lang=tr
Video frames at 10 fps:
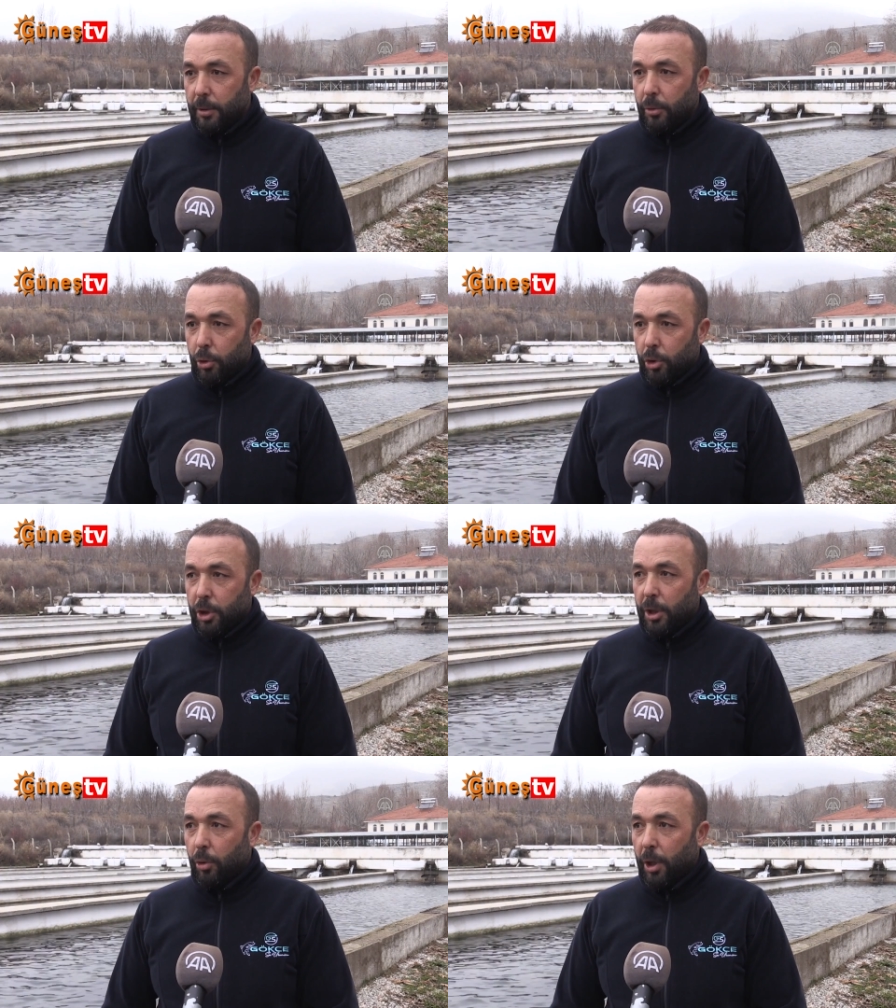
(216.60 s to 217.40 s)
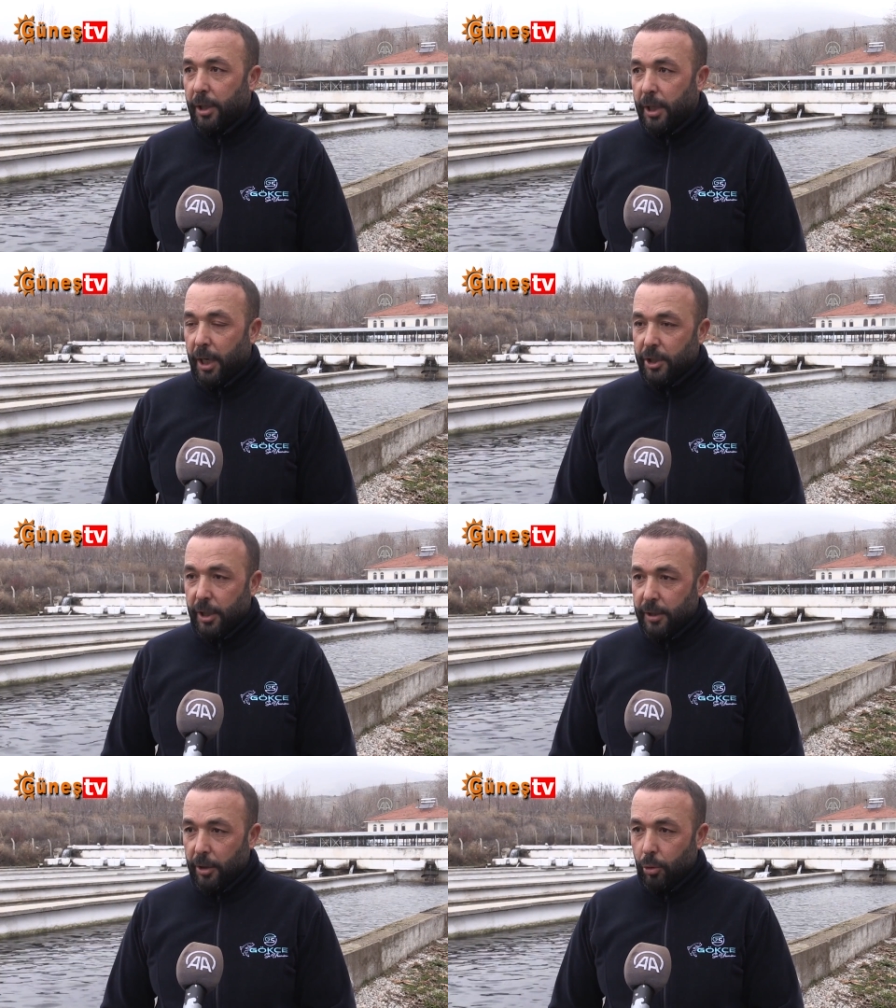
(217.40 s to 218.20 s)
Yurt dışına olan
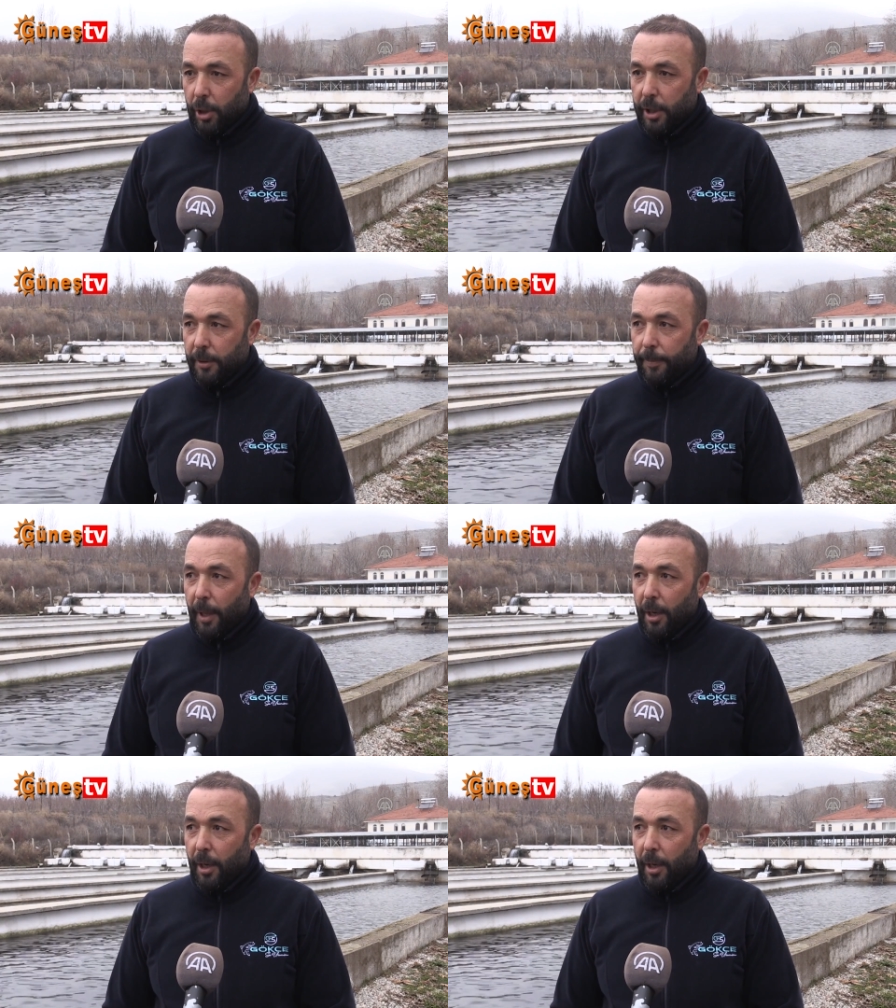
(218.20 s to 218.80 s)
ihracattan dolayı